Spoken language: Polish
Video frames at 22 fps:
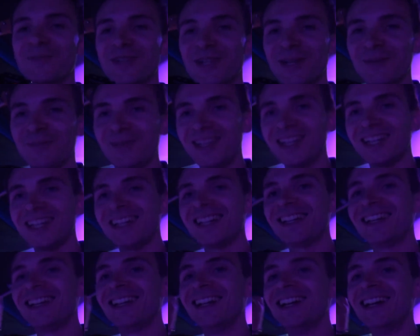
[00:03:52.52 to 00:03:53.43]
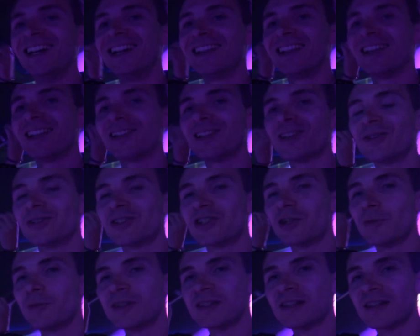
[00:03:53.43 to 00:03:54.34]
przebije, dlatego
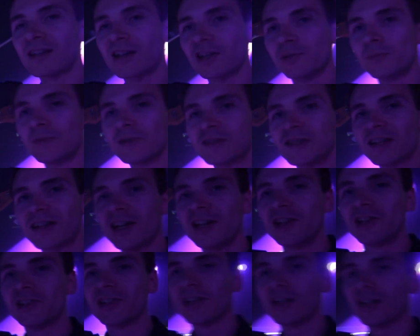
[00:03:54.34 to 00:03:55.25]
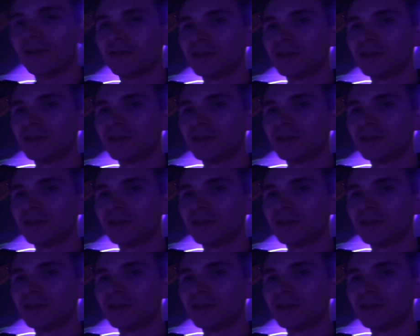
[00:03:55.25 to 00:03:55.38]
trzeba zagrać muzykę i ściana